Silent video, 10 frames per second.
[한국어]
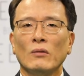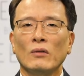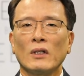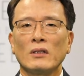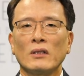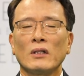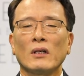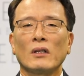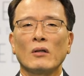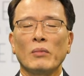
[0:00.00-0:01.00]
우리가
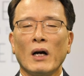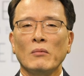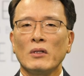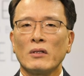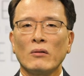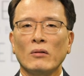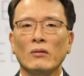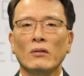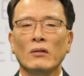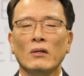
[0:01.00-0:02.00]
지키겠다고 밤을
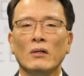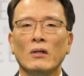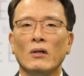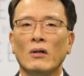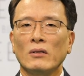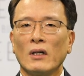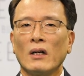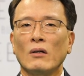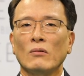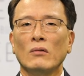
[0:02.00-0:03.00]
세워도
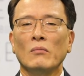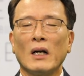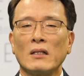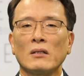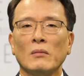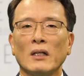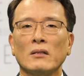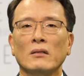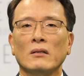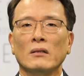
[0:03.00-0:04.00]
허사라고
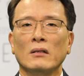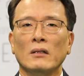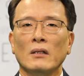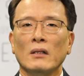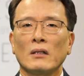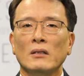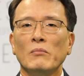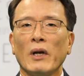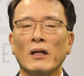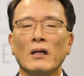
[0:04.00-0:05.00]
말씀하시는 그
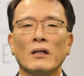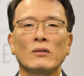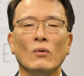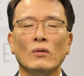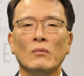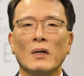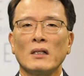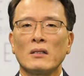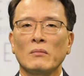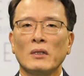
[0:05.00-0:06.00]
맥락에서 오늘
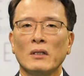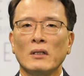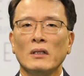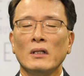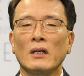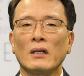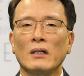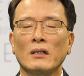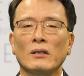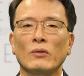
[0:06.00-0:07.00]
말씀이
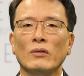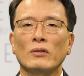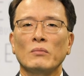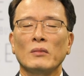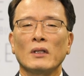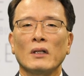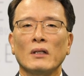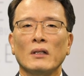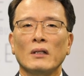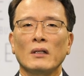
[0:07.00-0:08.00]
이해가 되어집니다.
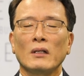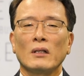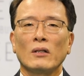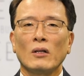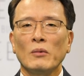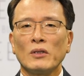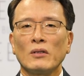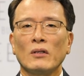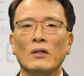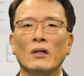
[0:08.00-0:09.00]

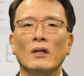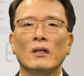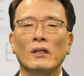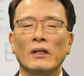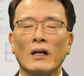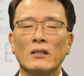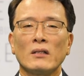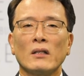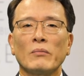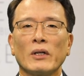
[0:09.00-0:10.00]
그러면서
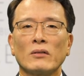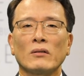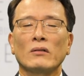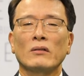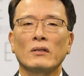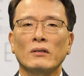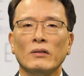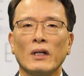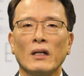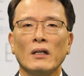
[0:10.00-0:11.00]
당신의 백성들을
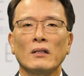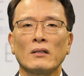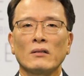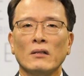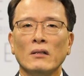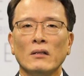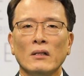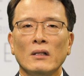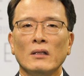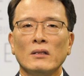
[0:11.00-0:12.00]
우리 하나님께서
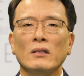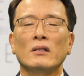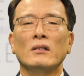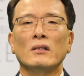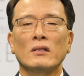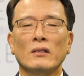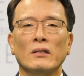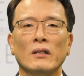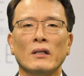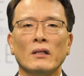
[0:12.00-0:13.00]

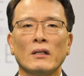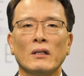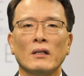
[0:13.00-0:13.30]
지키시는데